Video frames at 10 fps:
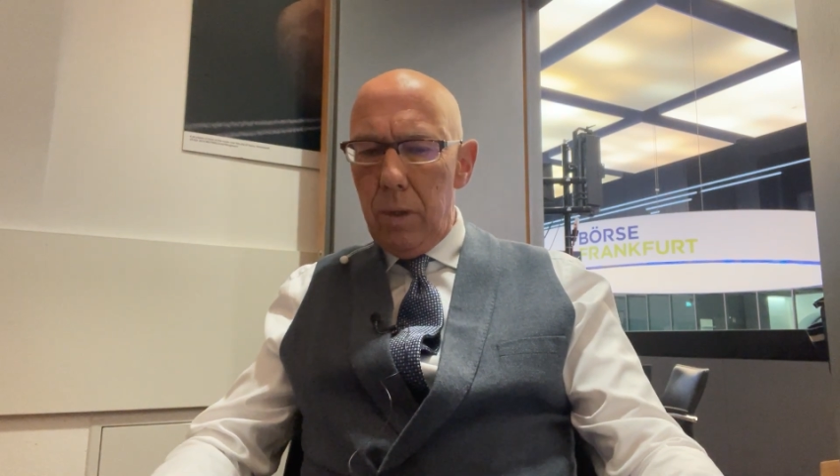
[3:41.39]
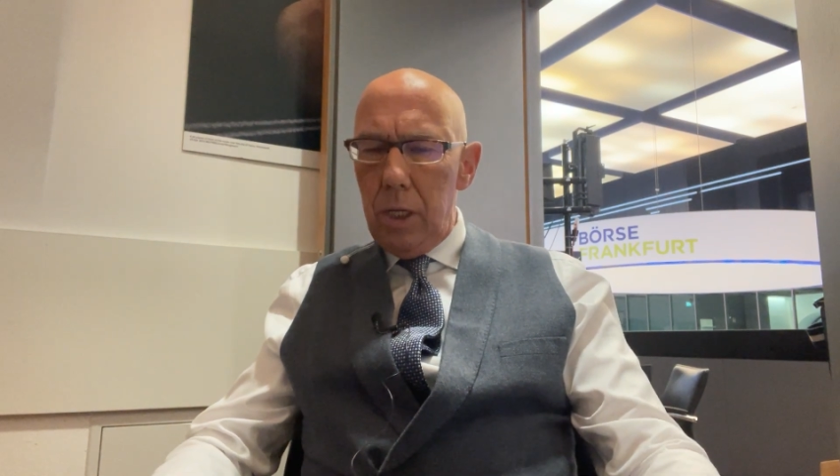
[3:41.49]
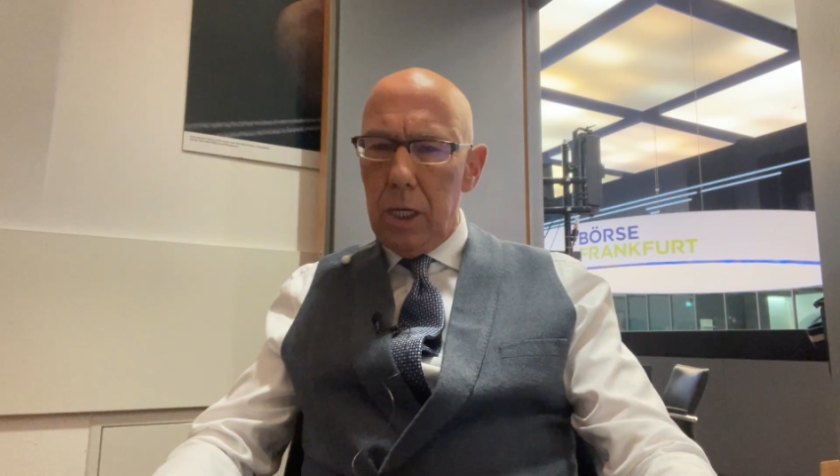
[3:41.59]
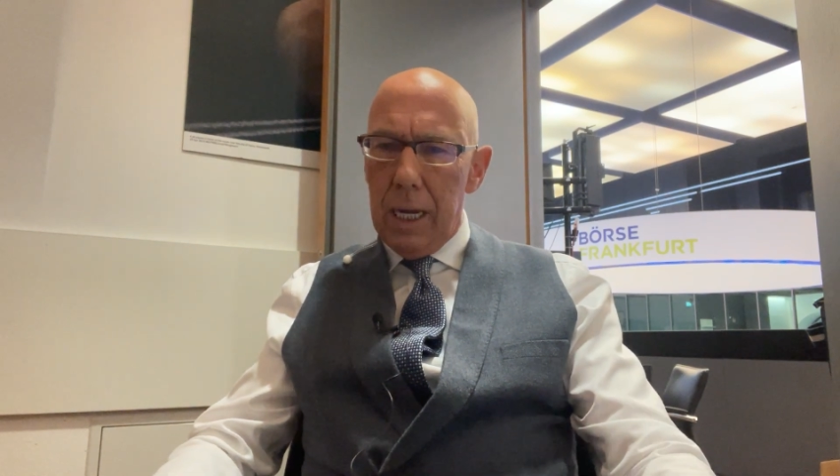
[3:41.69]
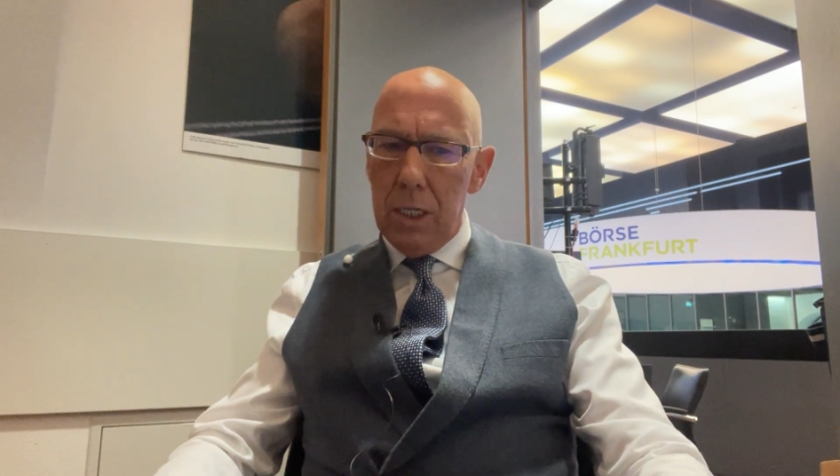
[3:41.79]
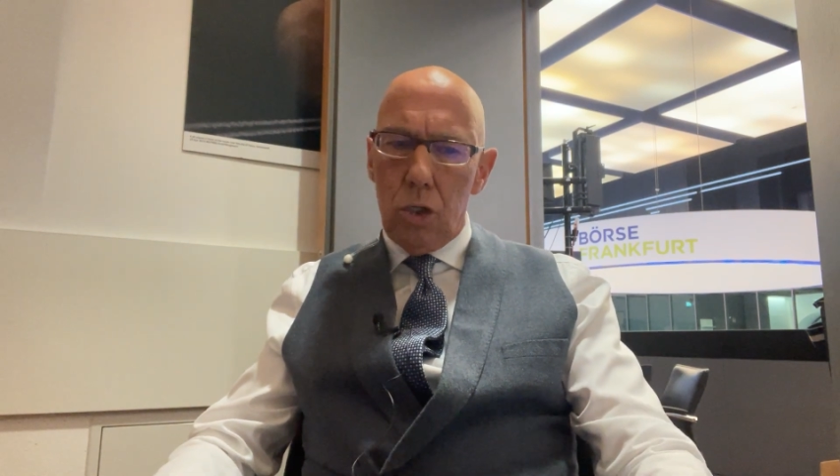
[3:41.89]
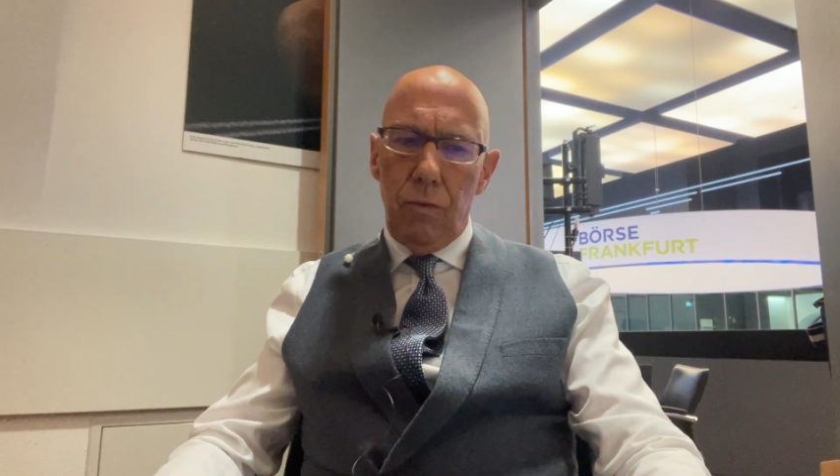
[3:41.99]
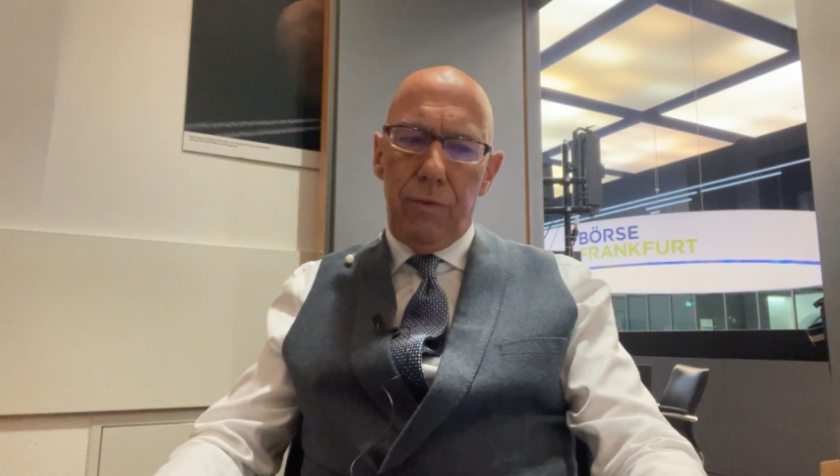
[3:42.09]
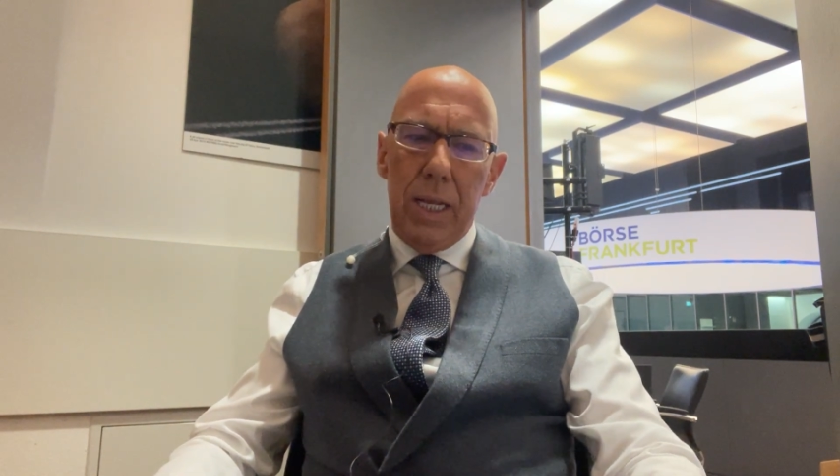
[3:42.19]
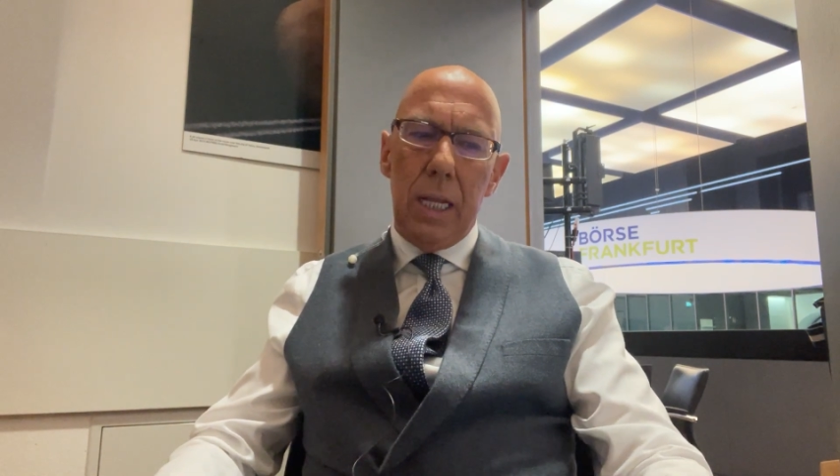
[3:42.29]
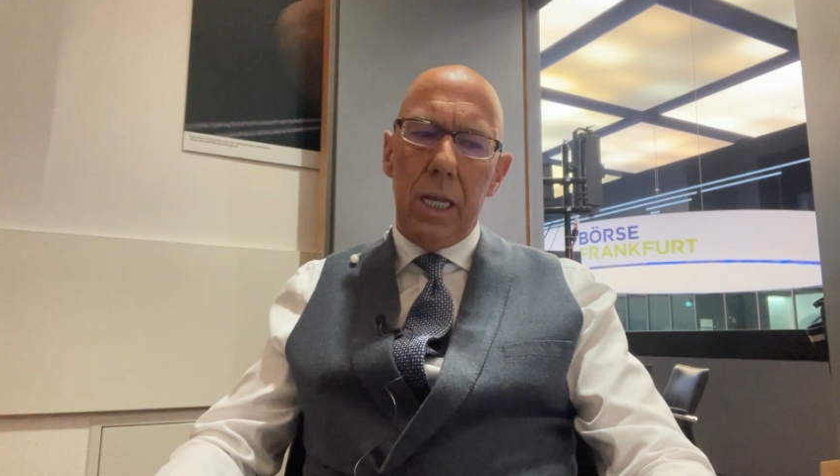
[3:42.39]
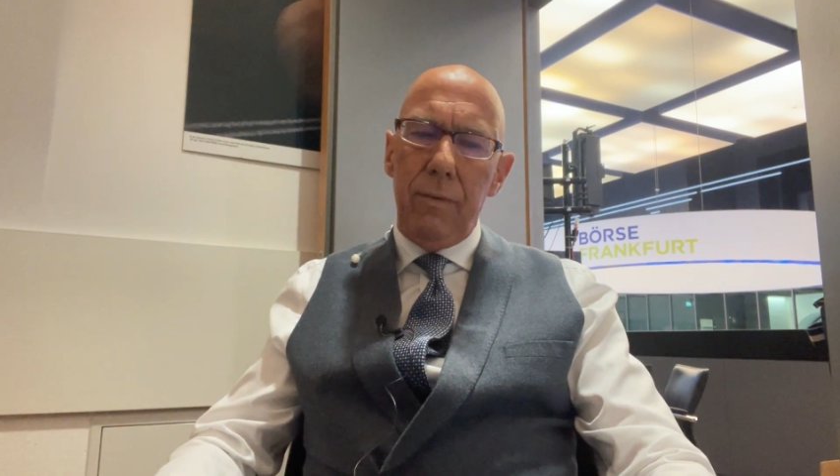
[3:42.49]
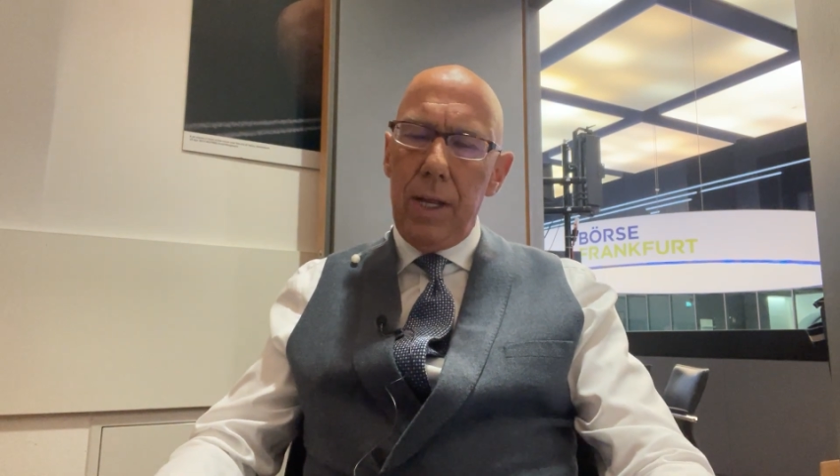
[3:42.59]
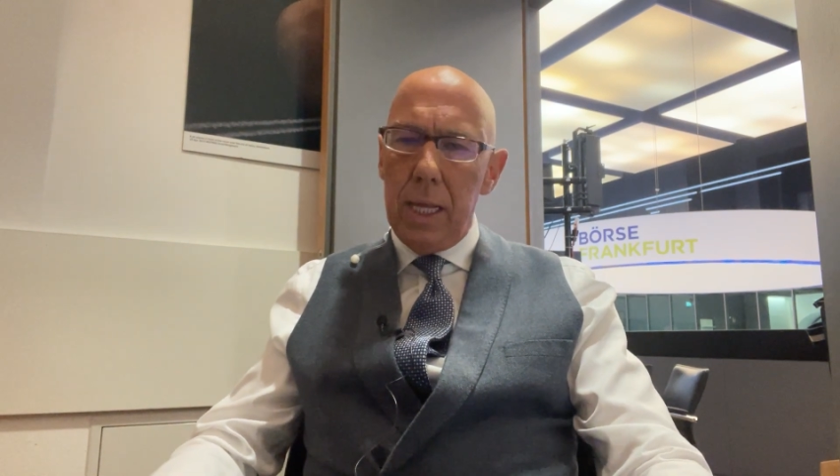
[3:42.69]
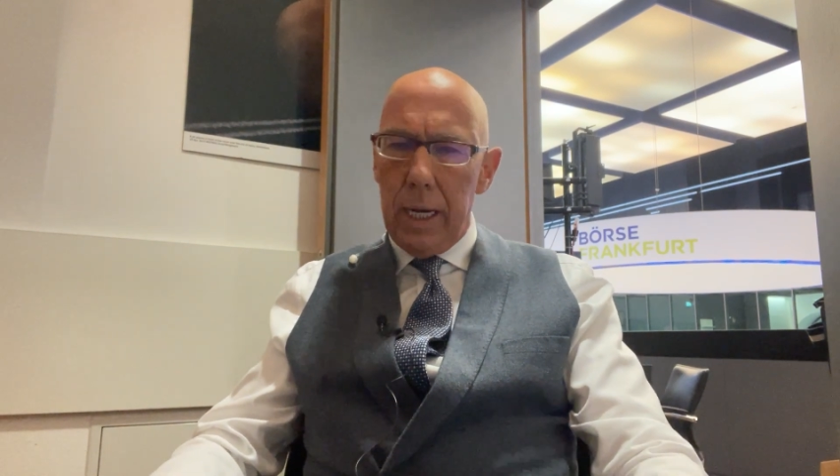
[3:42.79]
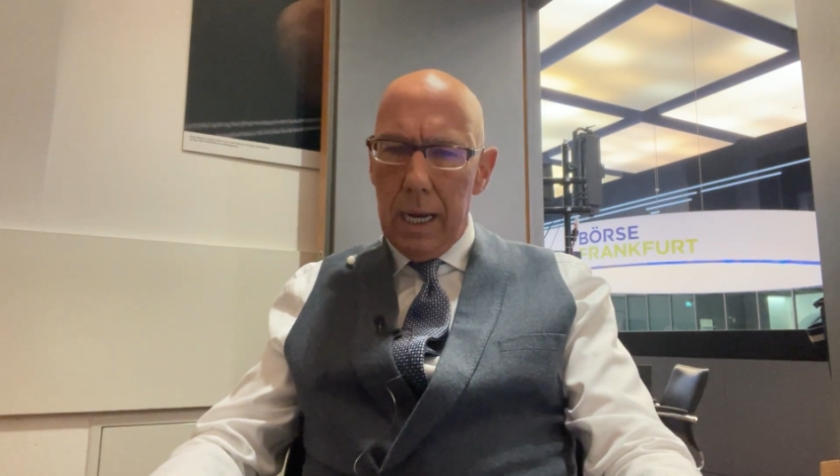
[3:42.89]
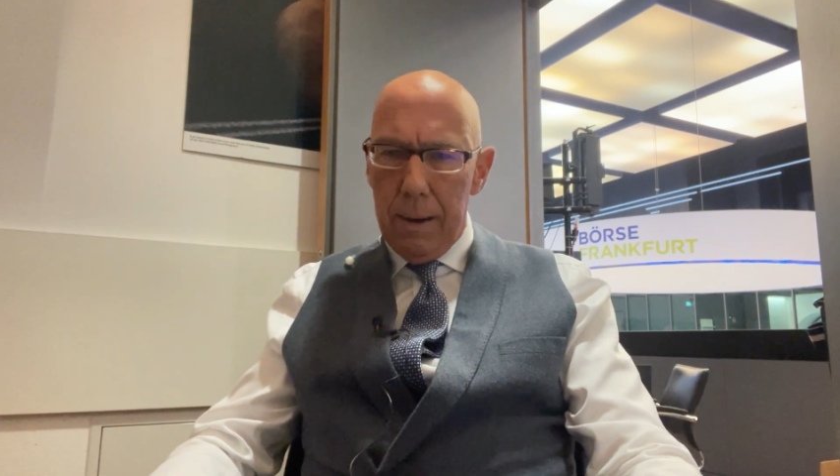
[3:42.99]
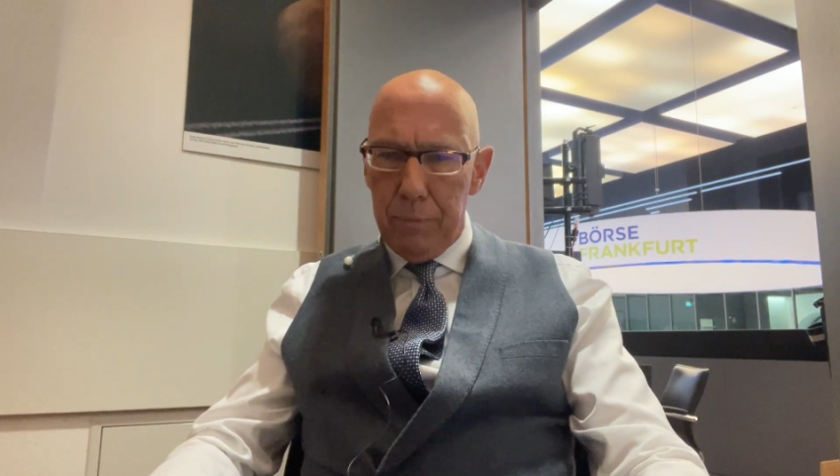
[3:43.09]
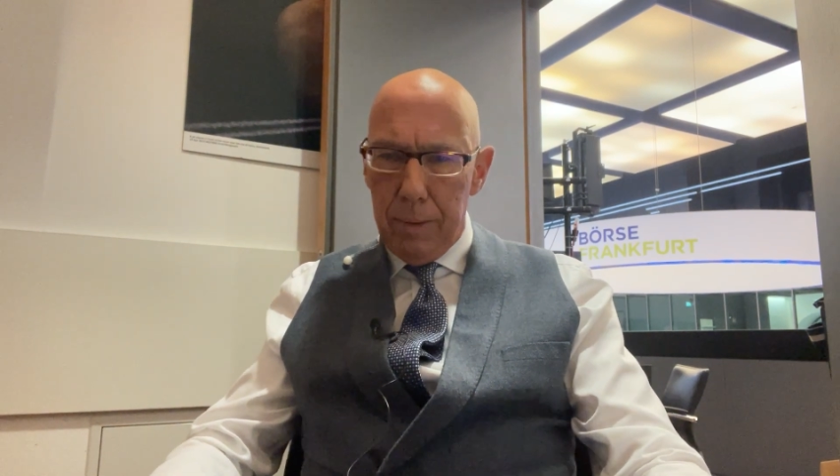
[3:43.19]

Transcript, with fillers: nicht allzu viele Gewinner gehabt.